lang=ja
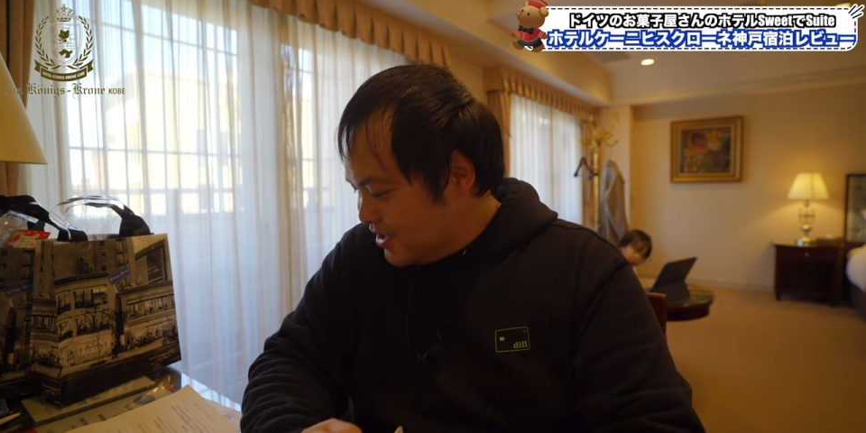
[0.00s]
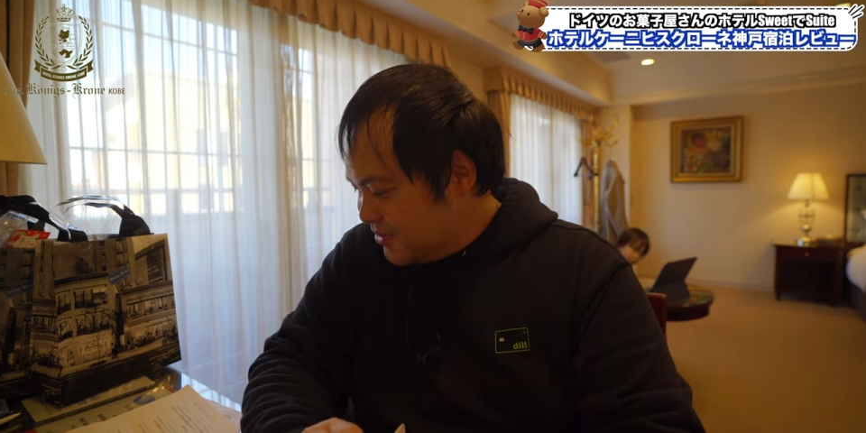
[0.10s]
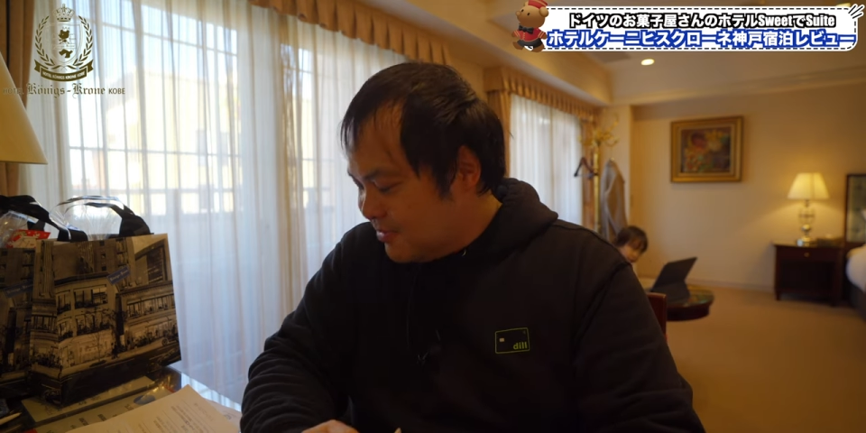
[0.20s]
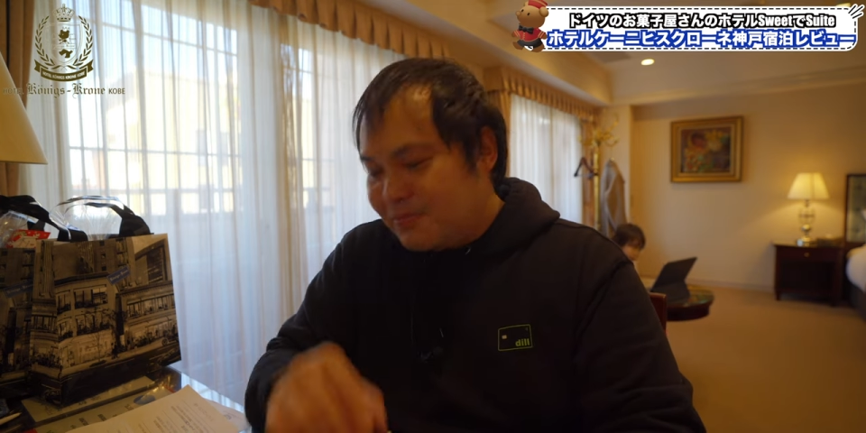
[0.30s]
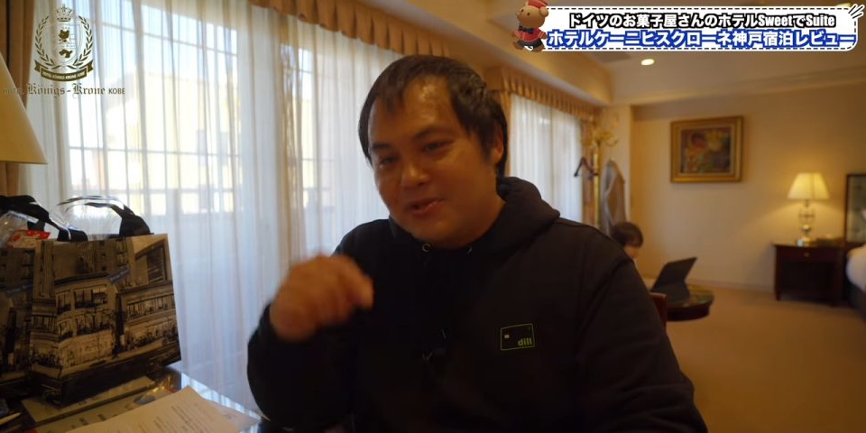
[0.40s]

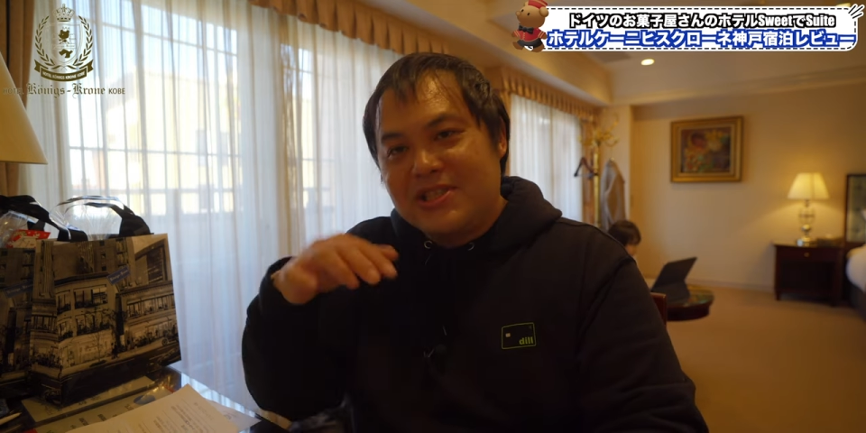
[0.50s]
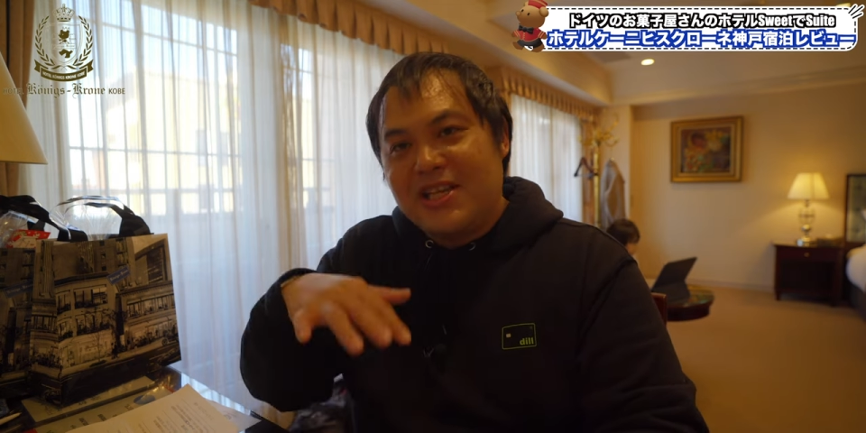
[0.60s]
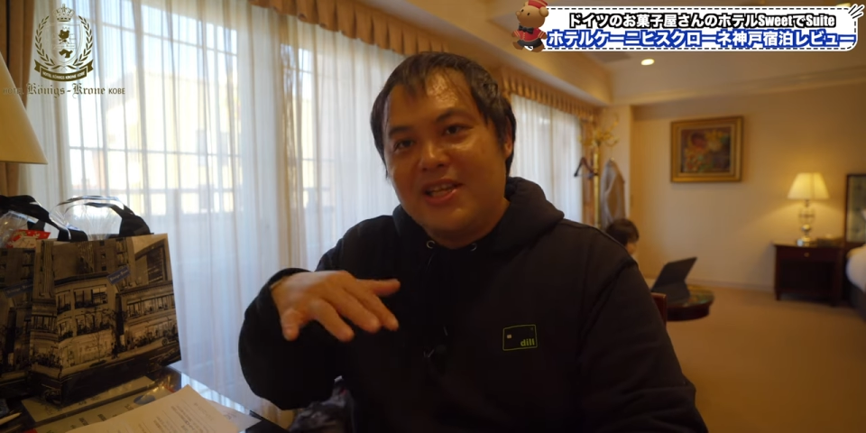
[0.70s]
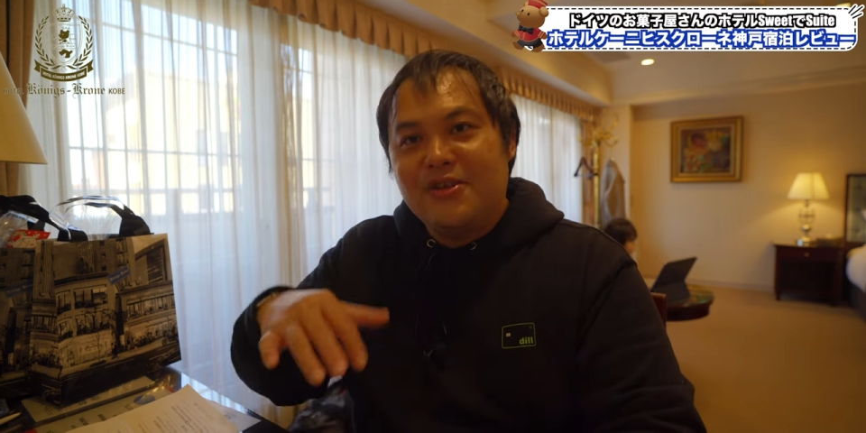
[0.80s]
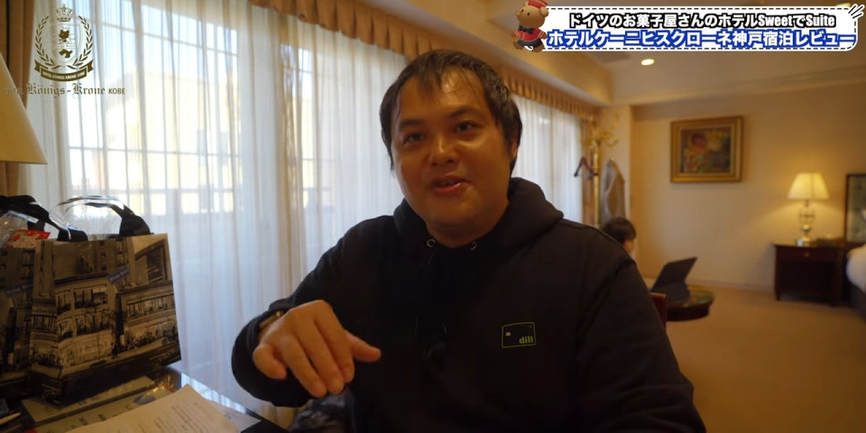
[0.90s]
熊ポチ
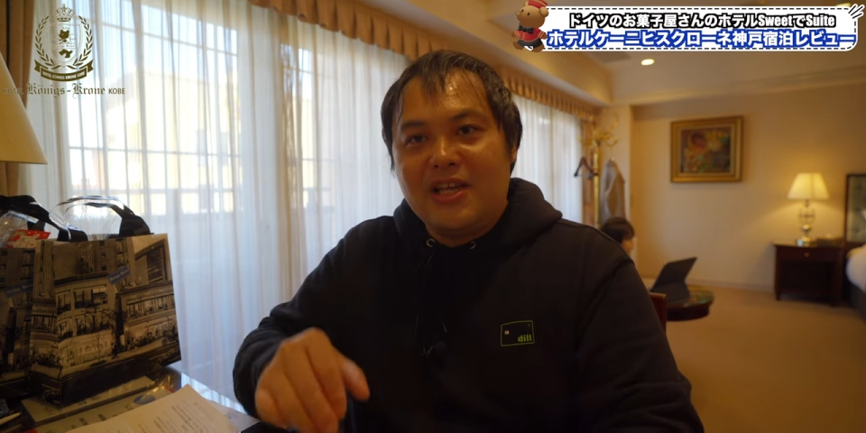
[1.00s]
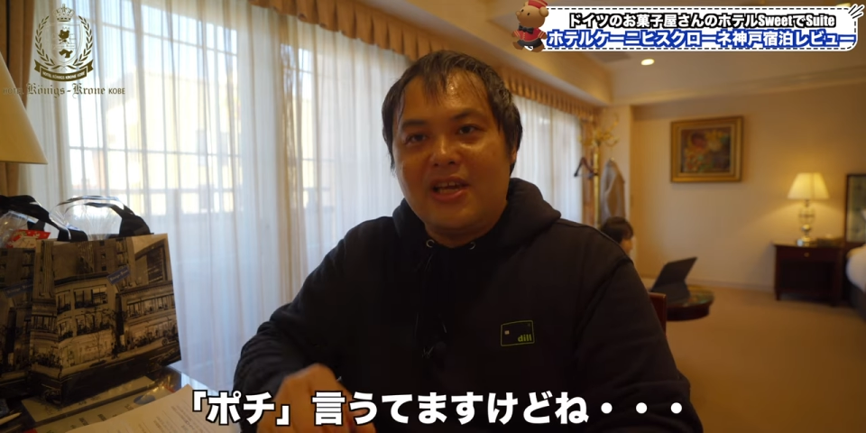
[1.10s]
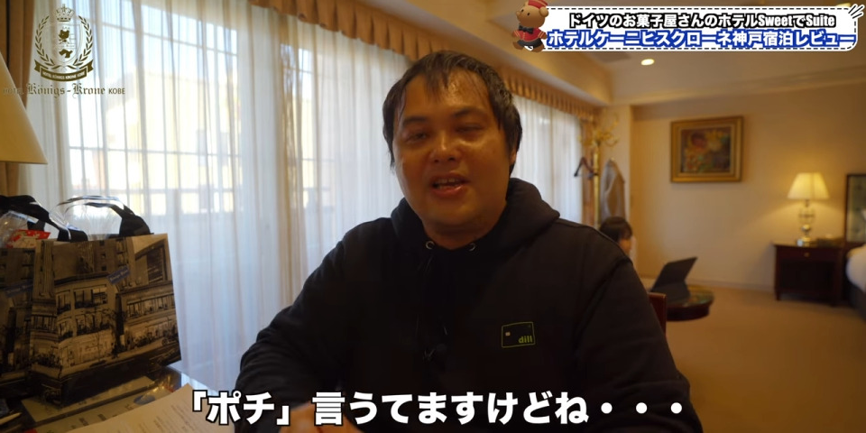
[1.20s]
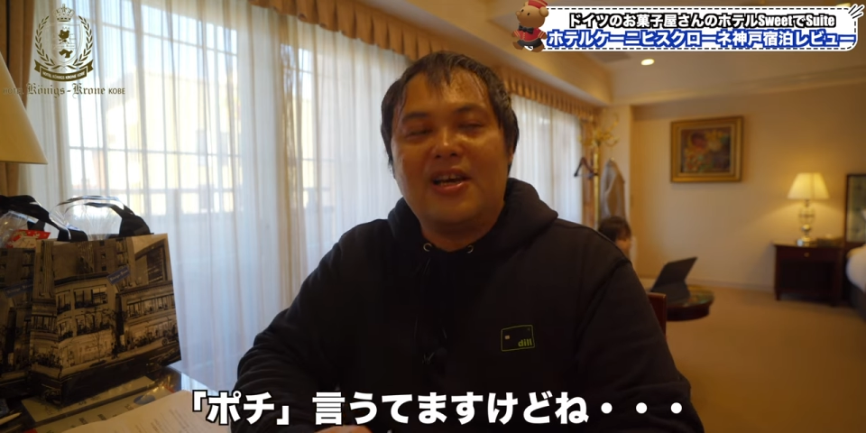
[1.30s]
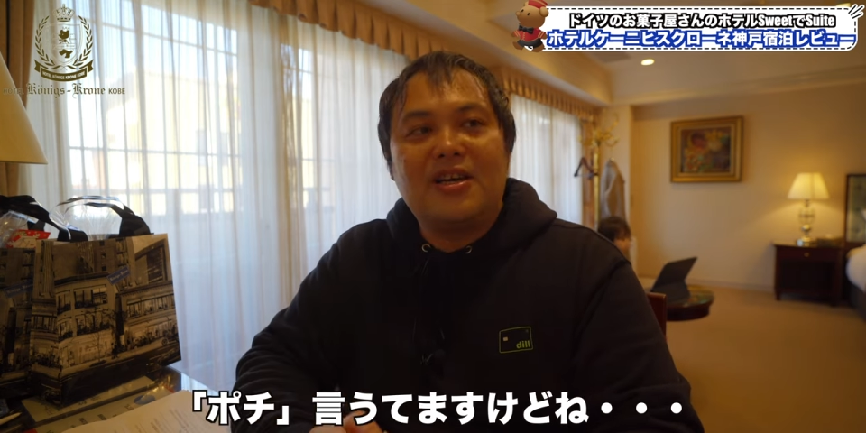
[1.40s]
亭っていうね、
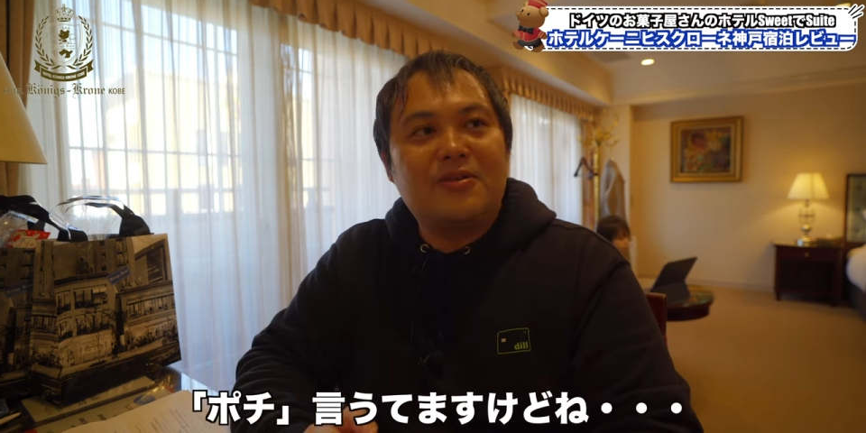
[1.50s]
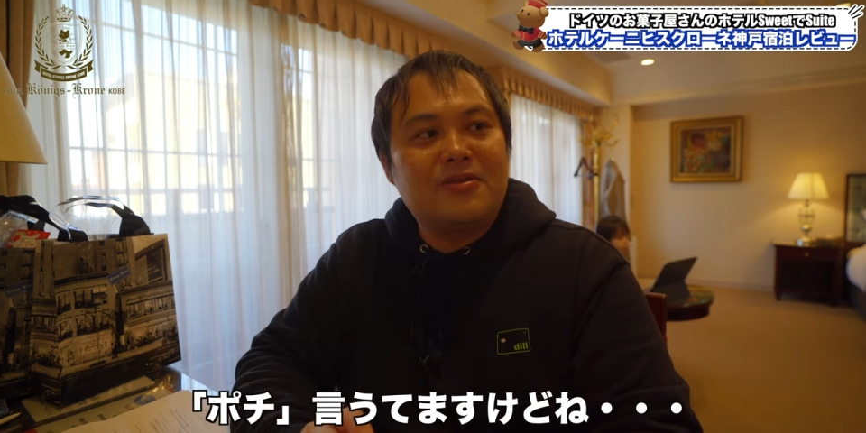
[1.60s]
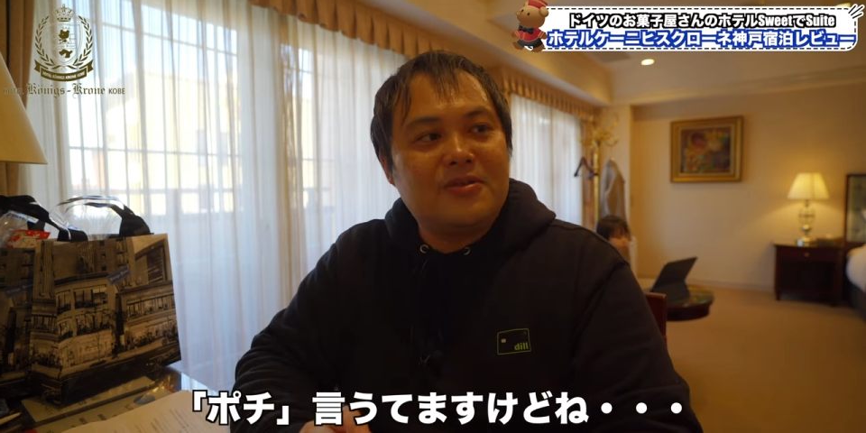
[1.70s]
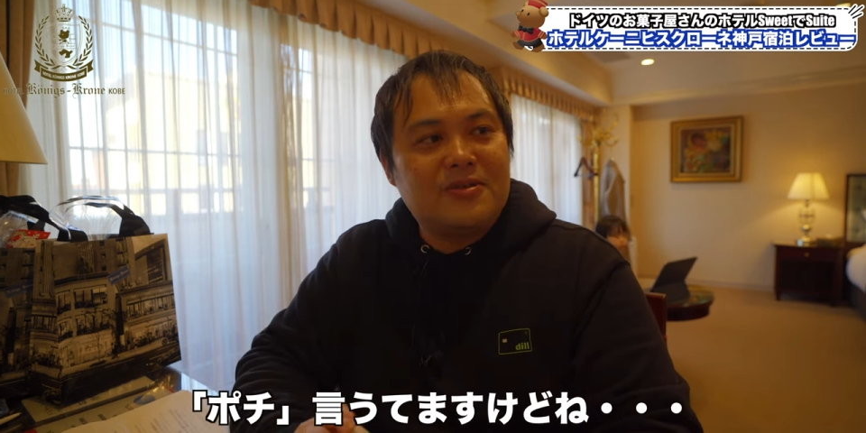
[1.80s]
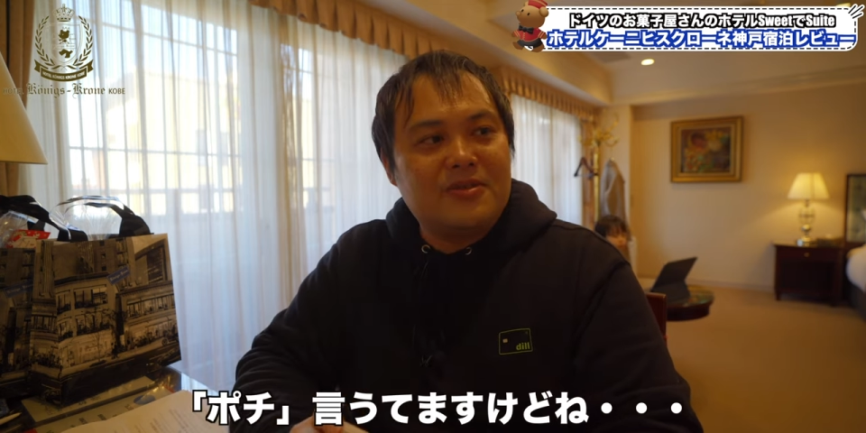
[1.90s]
あ
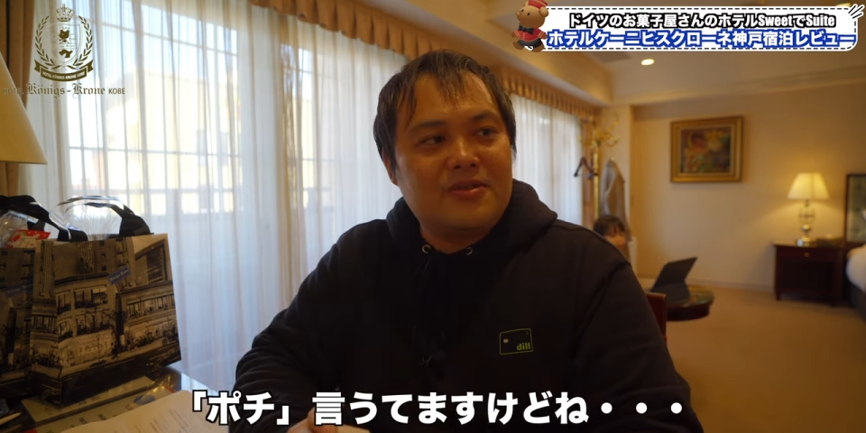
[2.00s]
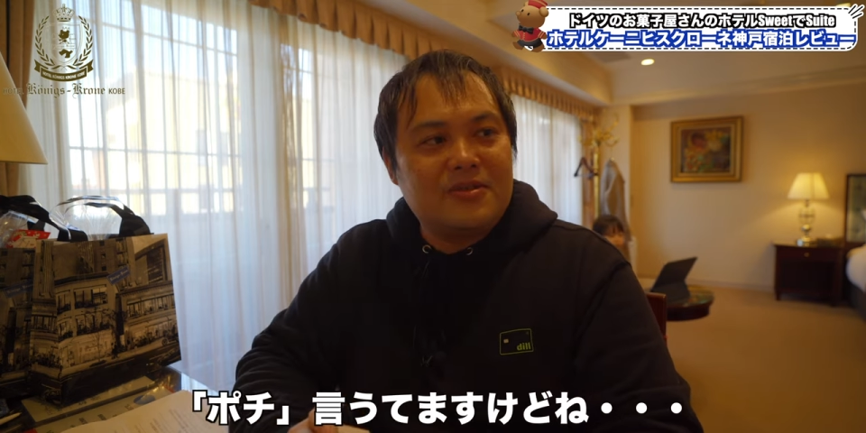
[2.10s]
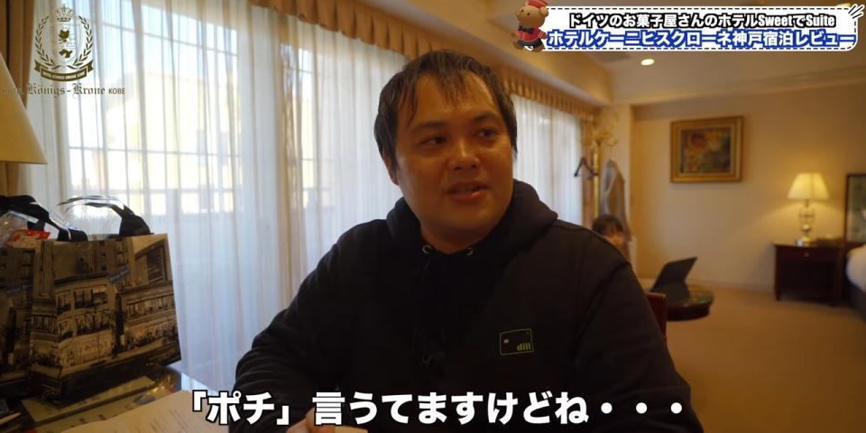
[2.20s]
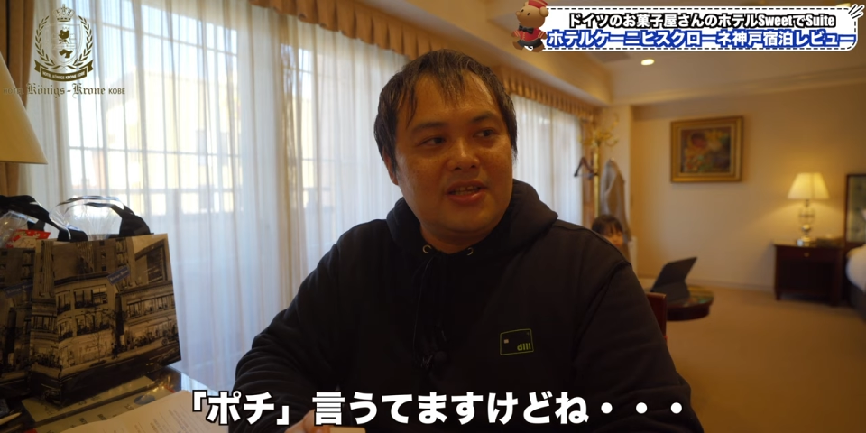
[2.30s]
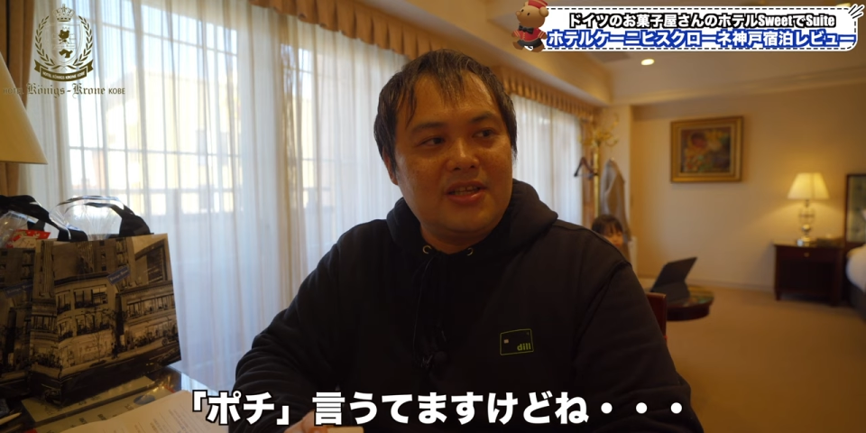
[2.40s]

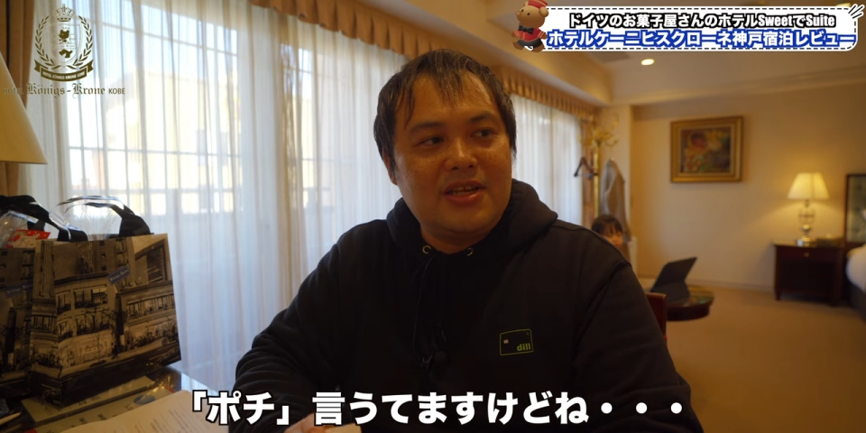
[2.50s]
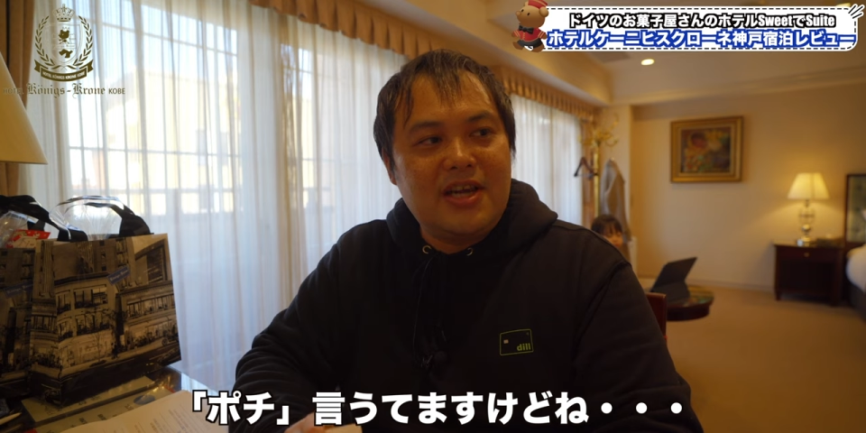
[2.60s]
のー、